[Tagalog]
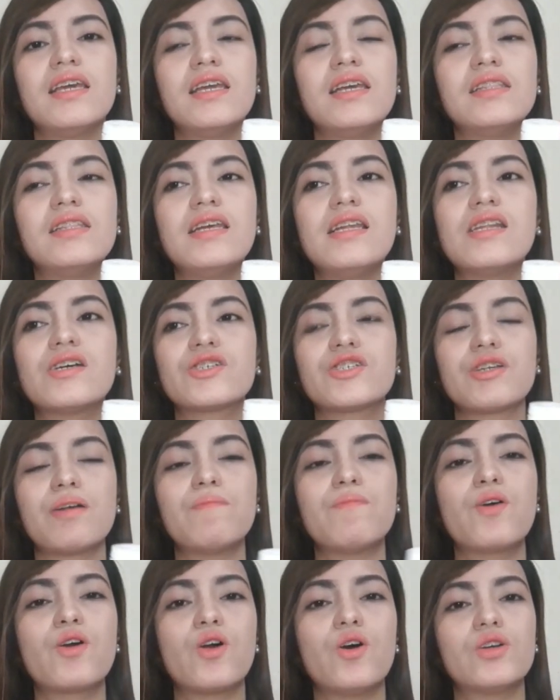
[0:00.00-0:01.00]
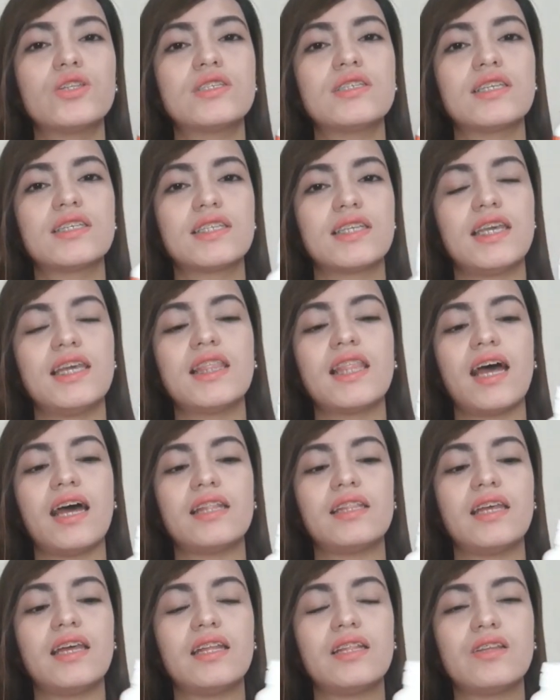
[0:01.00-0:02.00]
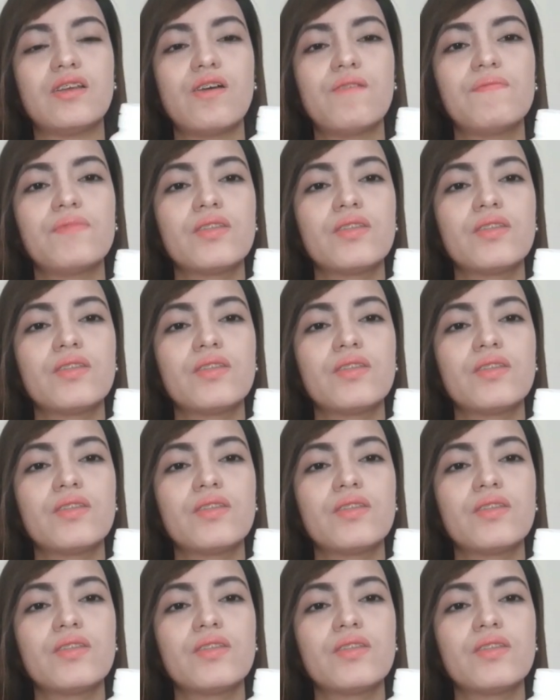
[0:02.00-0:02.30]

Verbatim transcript: Hindi lang siya more on sa skin natin.